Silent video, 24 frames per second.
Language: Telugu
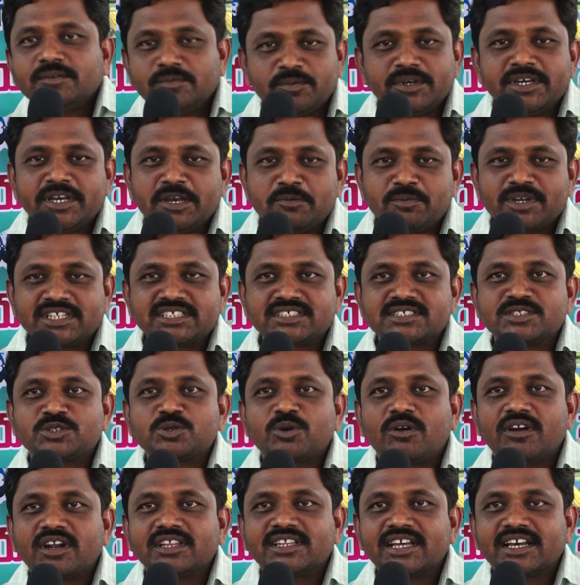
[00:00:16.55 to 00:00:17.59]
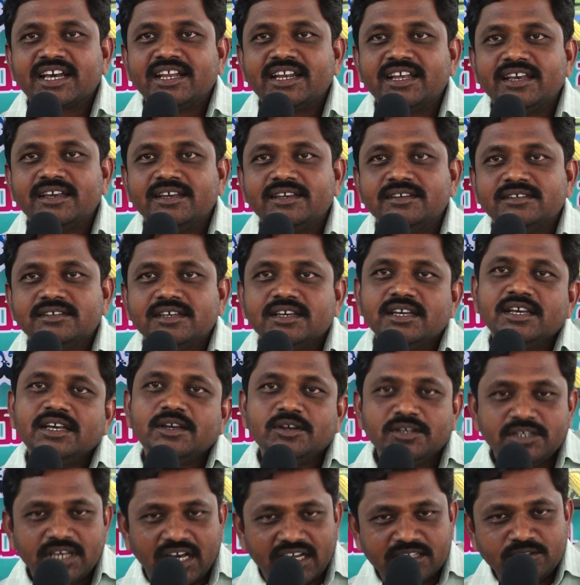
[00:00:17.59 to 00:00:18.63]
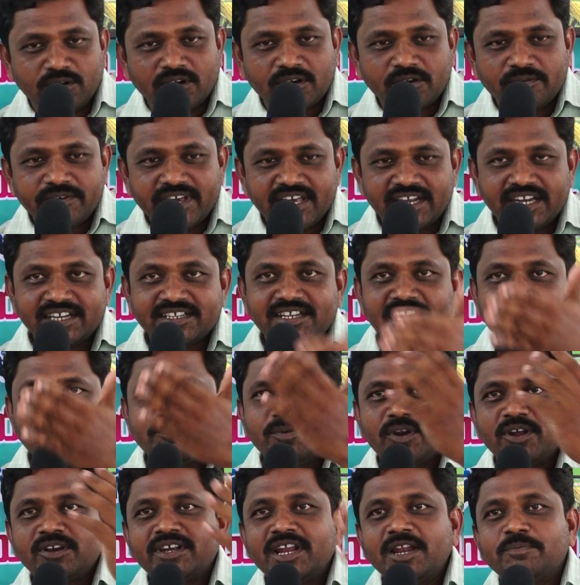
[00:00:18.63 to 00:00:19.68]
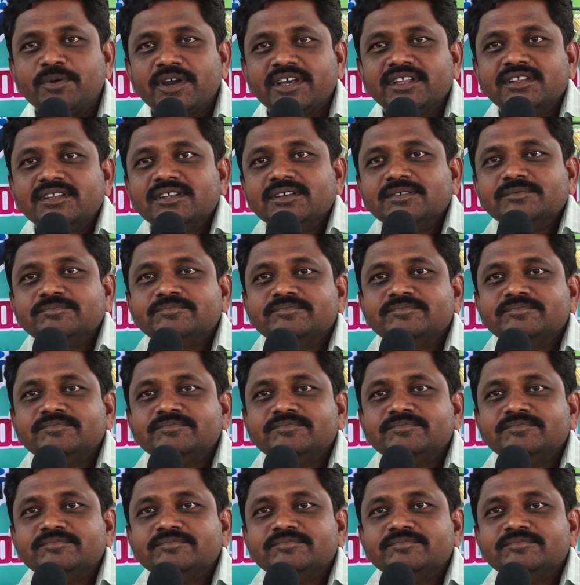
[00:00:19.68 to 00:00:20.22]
విమర్శించకూడదు కానీ అది ఒక వేరే టైప్లోకి వెళ్ళిపోయింది